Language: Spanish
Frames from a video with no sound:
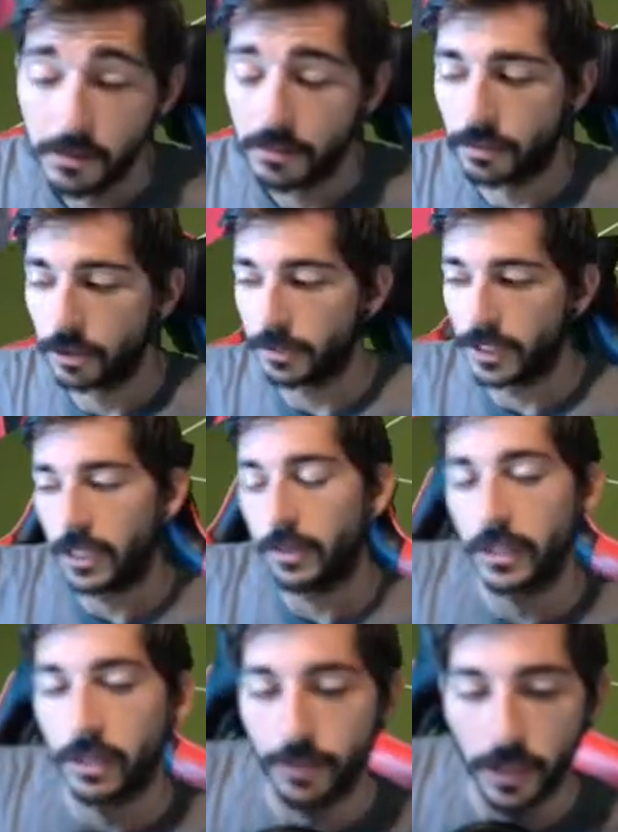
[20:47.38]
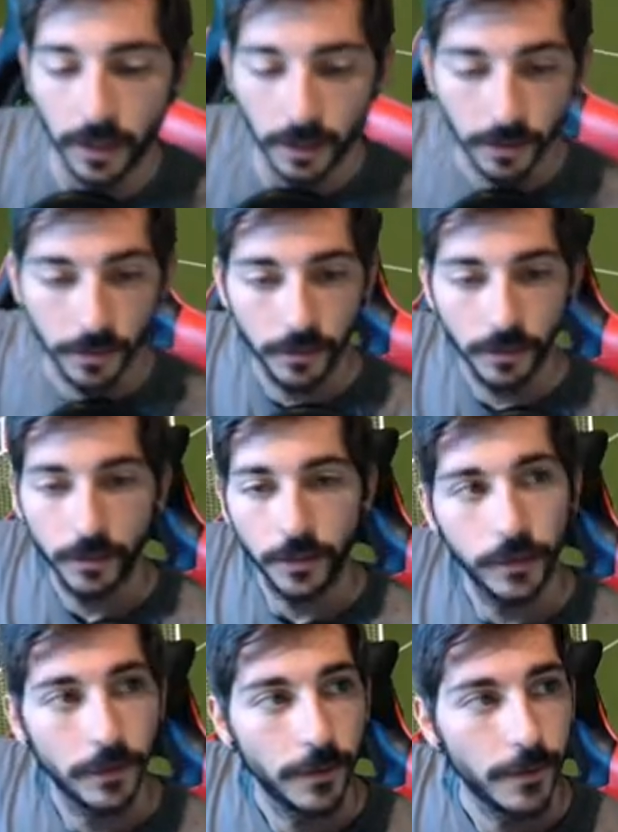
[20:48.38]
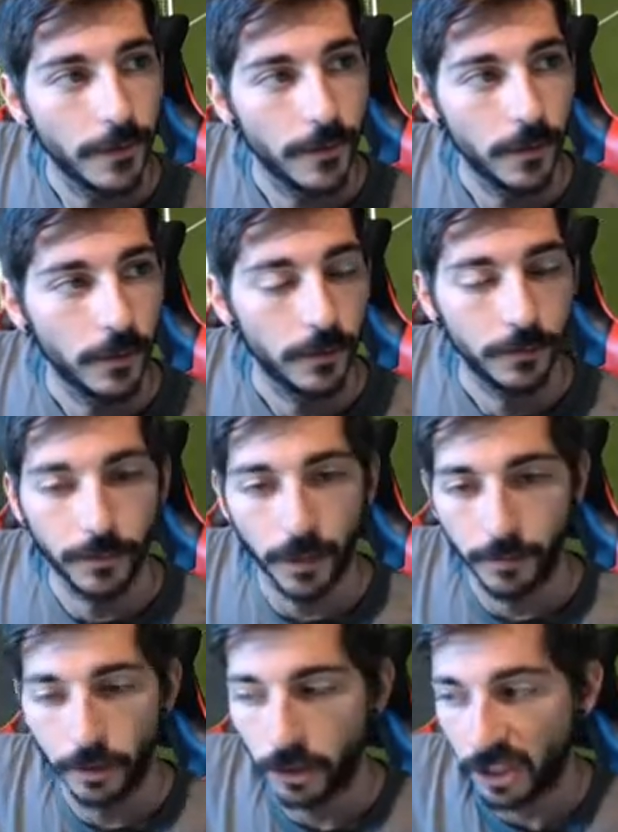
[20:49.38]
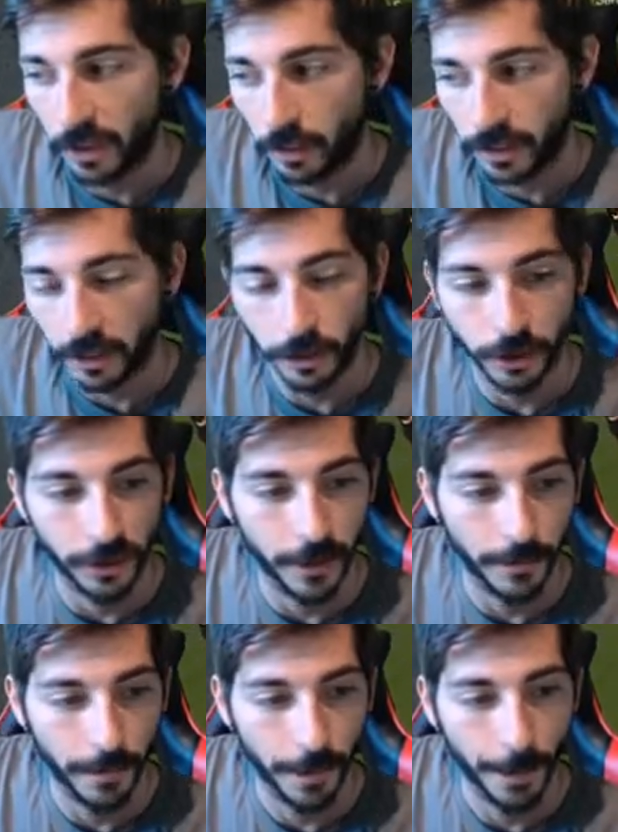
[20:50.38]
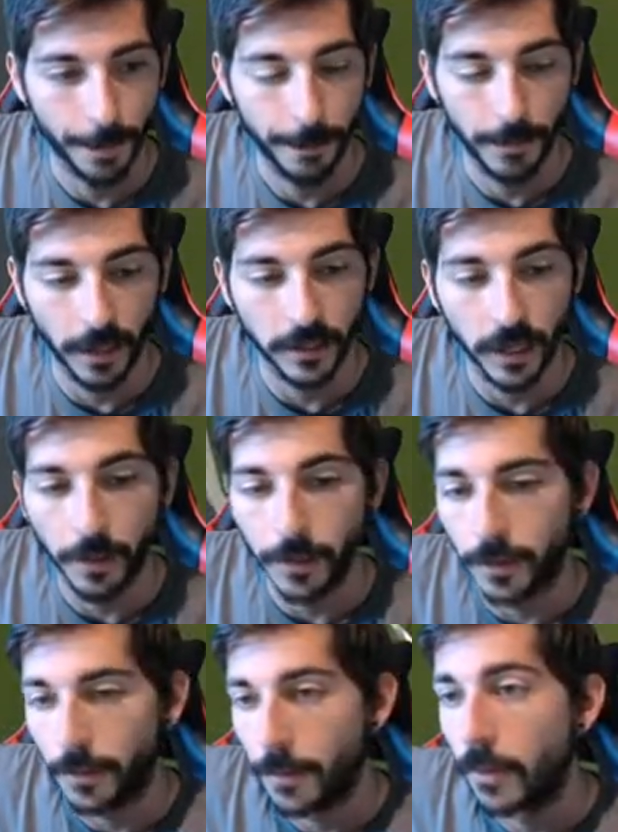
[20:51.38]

Porque pensé que iba a ser falta. Venga, minuto 58 ya. Venga, Sarabia.